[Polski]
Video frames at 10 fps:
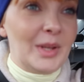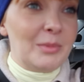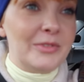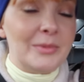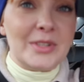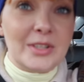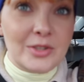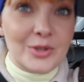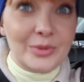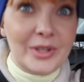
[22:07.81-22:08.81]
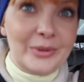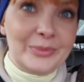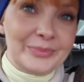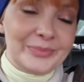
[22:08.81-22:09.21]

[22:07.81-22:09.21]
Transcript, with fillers: Mhm. wam znać, czy się udało.